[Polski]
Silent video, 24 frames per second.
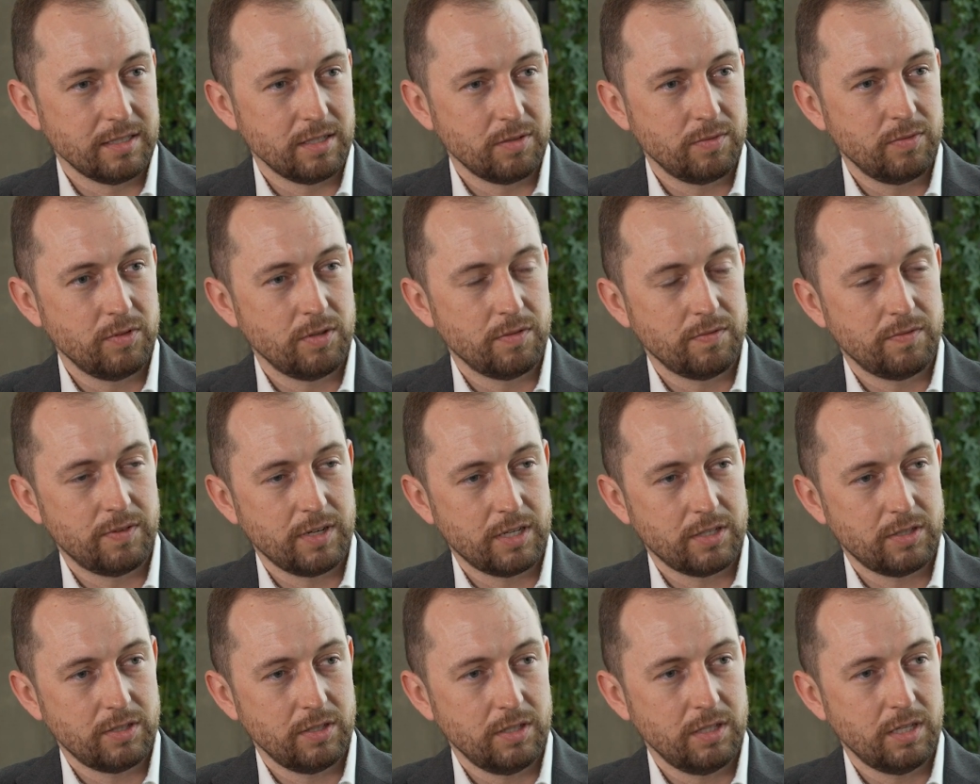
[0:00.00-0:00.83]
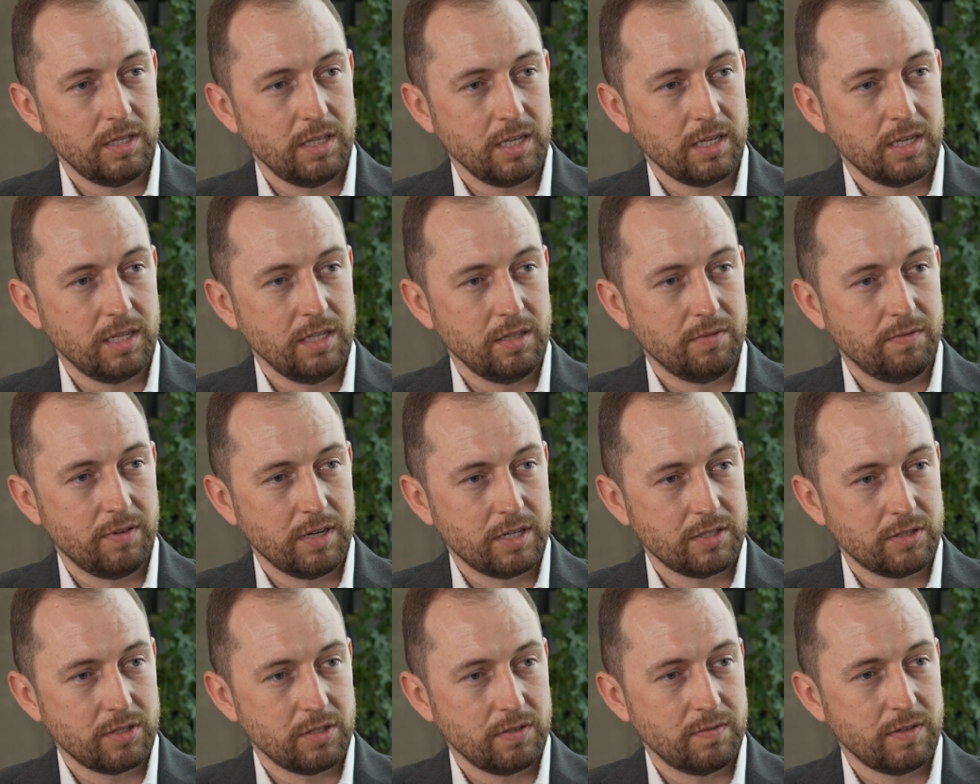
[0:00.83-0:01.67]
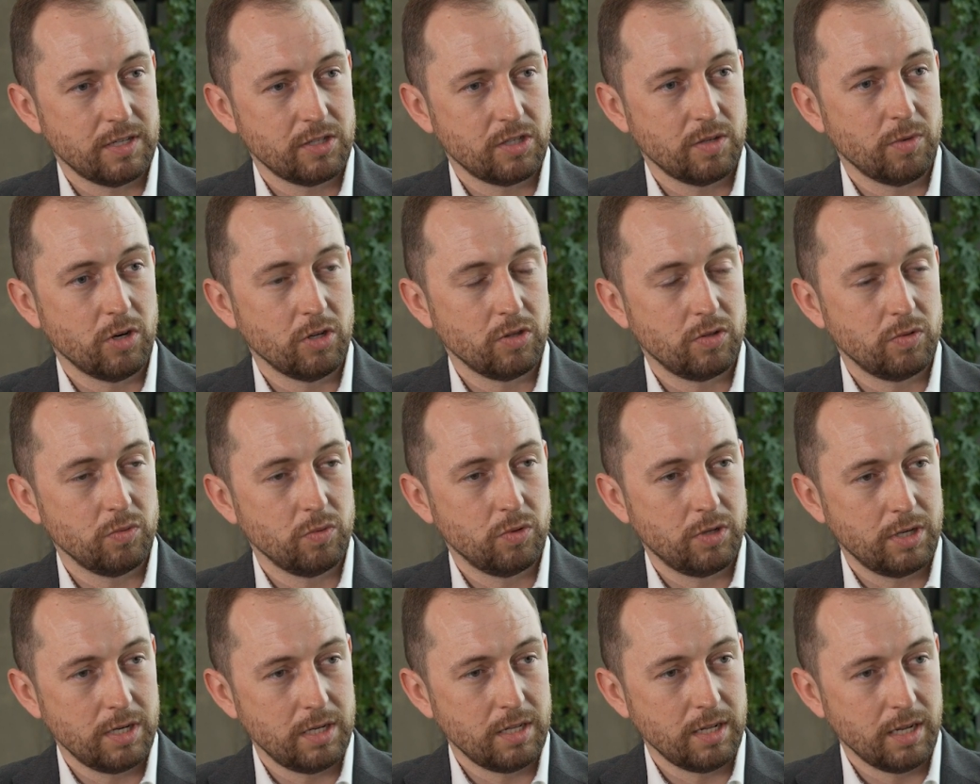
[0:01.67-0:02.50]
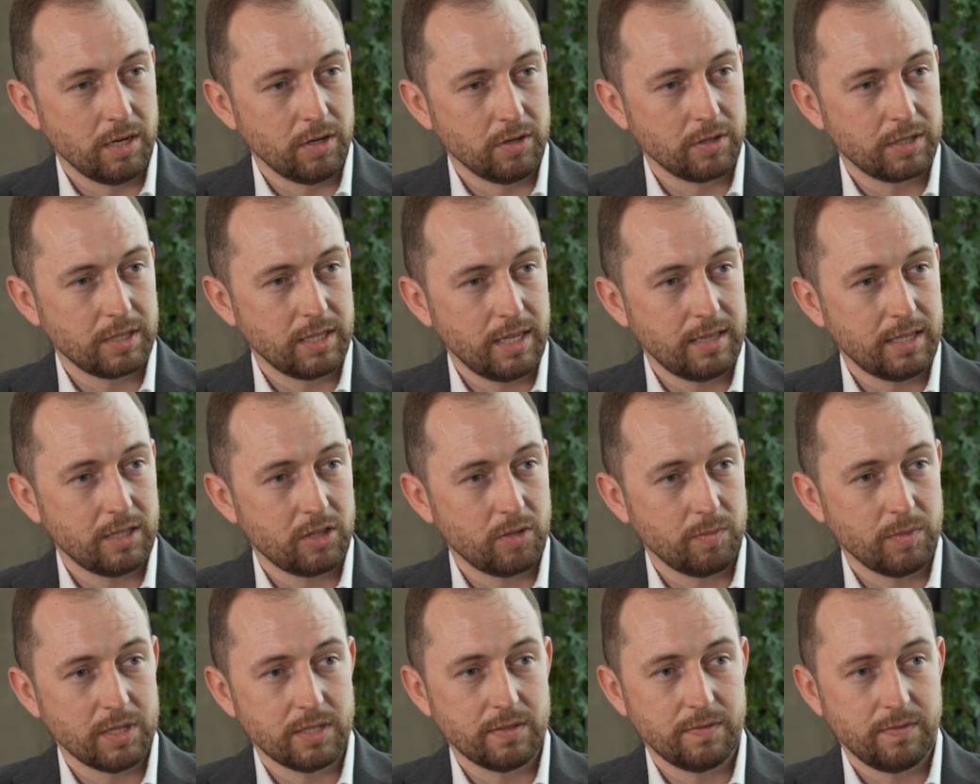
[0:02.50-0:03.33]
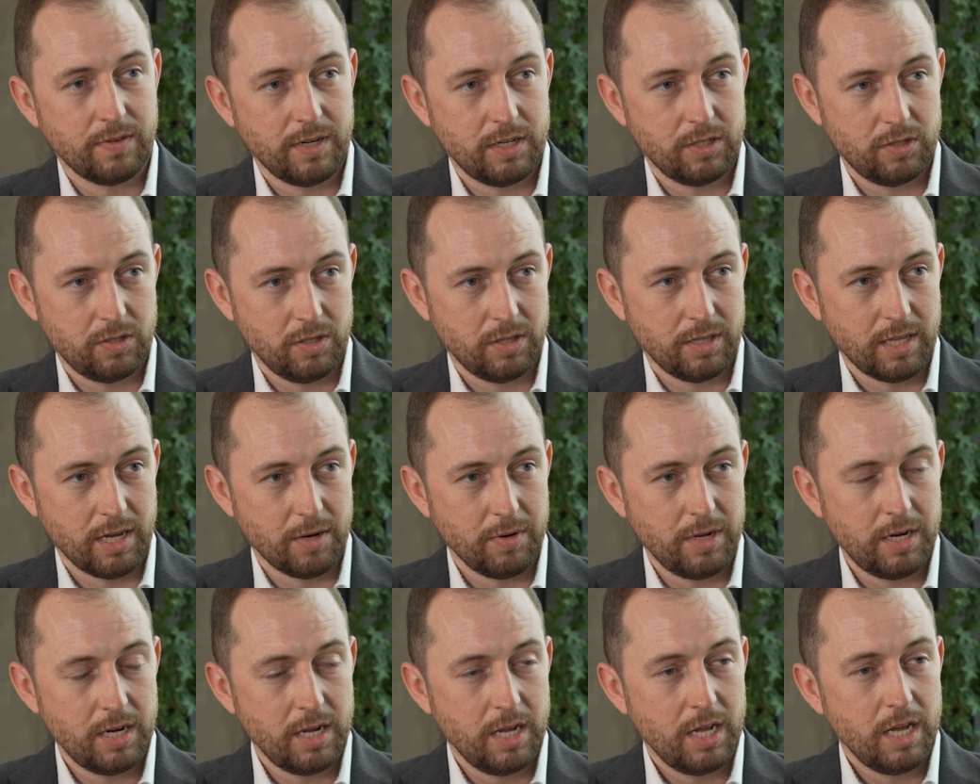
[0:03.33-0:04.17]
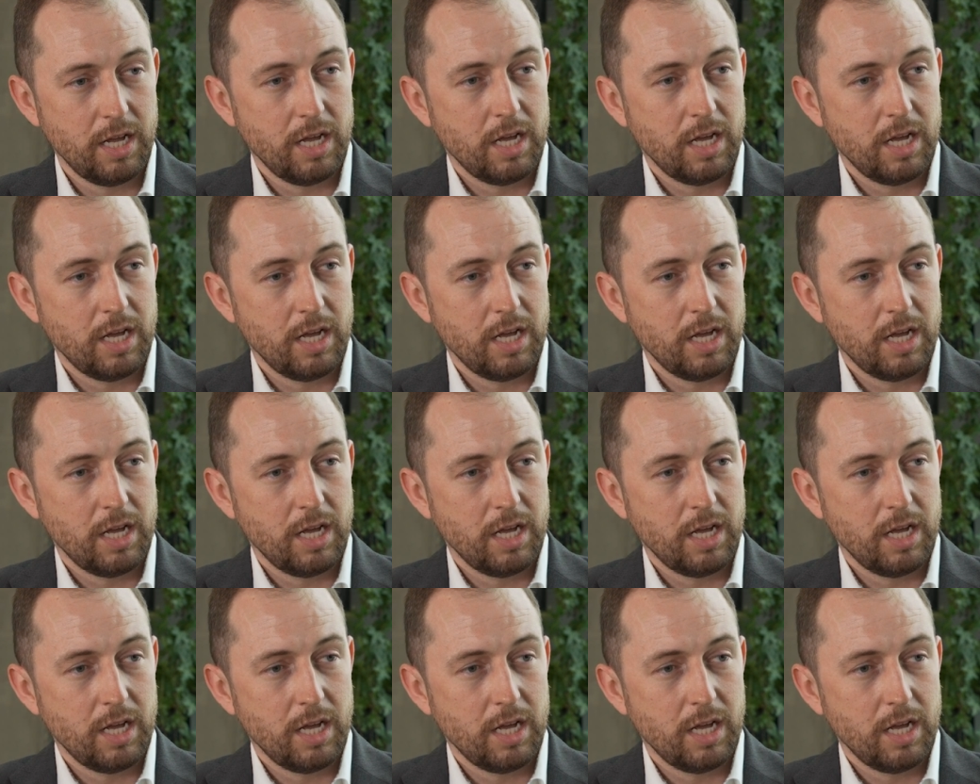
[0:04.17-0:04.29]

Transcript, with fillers: Zarówno w Warso 1, jak i w Warso 2 są uchylne okna, natomiast w Warso Tower